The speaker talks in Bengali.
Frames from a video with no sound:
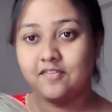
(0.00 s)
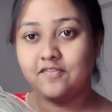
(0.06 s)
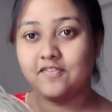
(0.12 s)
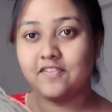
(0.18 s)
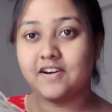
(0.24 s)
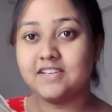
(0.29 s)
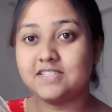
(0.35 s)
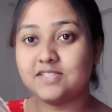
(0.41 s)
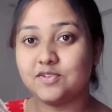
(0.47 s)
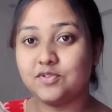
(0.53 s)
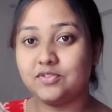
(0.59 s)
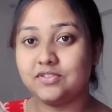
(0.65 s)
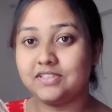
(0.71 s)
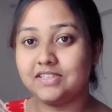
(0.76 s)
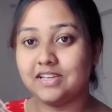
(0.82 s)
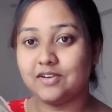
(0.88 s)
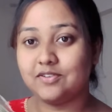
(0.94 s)
ফার্স্ট
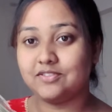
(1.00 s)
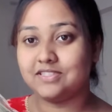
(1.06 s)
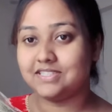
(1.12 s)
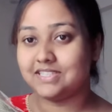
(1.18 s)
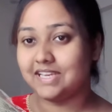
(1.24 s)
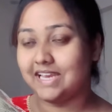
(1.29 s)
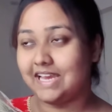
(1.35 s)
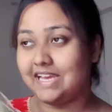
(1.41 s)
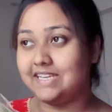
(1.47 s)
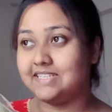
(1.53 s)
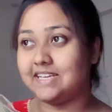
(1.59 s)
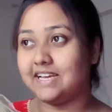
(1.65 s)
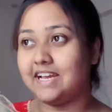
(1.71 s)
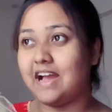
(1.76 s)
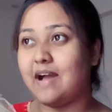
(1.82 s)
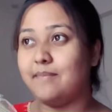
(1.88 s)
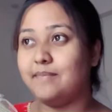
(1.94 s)
কুর্তিটা হচ্ছে
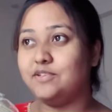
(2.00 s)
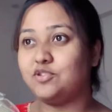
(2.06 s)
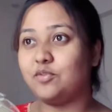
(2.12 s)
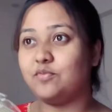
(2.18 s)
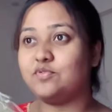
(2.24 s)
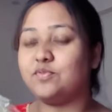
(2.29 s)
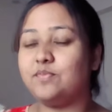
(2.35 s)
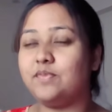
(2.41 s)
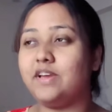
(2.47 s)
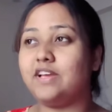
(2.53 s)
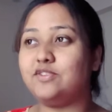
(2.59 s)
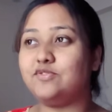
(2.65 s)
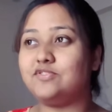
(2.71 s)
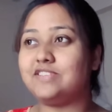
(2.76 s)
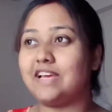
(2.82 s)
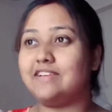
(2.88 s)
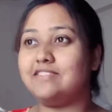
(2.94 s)
এইটাই আমি সবসময়
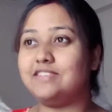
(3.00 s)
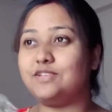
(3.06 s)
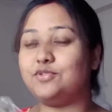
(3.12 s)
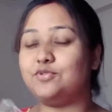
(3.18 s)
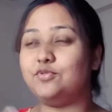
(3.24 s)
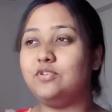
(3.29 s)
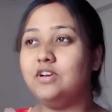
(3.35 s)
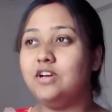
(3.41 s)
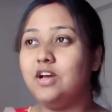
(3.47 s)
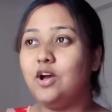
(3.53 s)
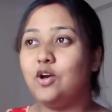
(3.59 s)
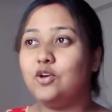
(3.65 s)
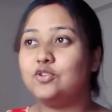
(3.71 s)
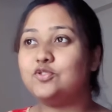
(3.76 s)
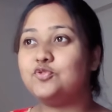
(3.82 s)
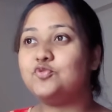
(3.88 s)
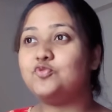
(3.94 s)
একটু চাই যে একটু
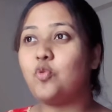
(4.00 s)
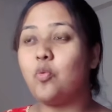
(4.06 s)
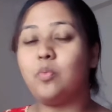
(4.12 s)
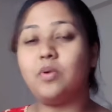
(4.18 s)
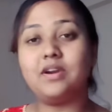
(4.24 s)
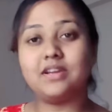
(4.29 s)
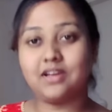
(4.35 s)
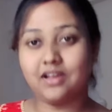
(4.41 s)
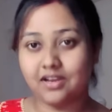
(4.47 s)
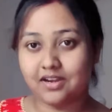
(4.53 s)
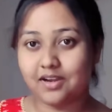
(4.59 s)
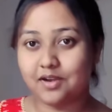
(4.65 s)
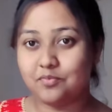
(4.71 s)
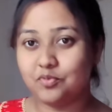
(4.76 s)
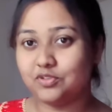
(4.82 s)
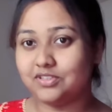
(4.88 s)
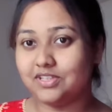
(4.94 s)
সোবার
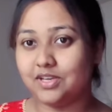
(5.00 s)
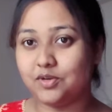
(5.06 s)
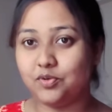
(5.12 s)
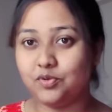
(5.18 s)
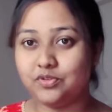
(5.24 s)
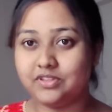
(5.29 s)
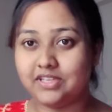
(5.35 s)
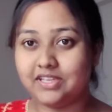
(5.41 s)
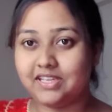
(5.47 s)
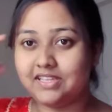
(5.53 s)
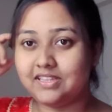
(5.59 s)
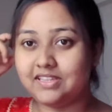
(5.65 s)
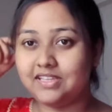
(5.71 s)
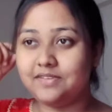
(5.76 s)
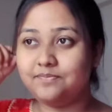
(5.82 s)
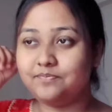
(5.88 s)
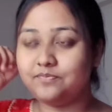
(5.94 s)
কালারের মধ্যে কুর্তি
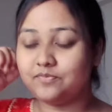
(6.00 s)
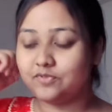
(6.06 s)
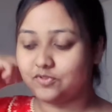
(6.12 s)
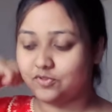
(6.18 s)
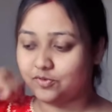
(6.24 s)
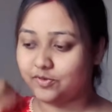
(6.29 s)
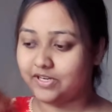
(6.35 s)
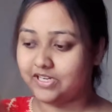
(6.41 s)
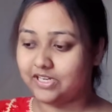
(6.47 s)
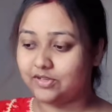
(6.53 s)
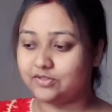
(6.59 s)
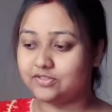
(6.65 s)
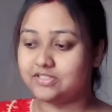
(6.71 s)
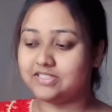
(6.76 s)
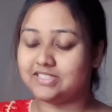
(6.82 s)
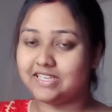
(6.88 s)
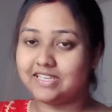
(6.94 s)
কিনতে তো এটা
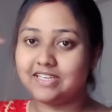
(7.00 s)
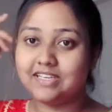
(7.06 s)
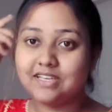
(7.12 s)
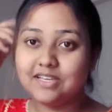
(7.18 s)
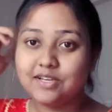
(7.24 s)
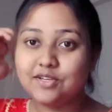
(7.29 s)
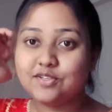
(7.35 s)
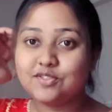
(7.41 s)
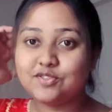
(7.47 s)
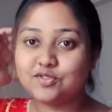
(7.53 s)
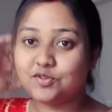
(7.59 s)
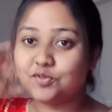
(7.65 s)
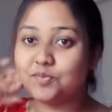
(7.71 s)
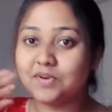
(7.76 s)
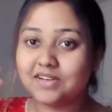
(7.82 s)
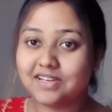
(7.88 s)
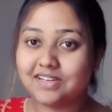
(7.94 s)
হচ্ছে সেই
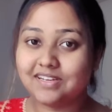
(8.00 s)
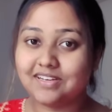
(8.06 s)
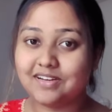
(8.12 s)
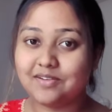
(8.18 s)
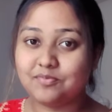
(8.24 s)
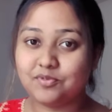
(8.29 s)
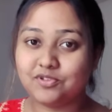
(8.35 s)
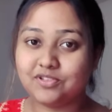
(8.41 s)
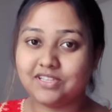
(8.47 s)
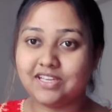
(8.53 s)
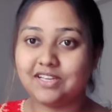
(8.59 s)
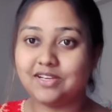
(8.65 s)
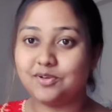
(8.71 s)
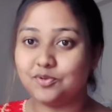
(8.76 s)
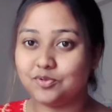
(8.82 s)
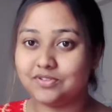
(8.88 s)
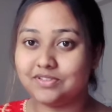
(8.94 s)
সোবার কালারের মধ্যে
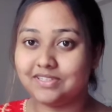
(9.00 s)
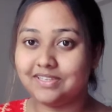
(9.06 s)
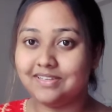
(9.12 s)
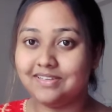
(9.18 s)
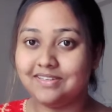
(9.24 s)
কুর্তি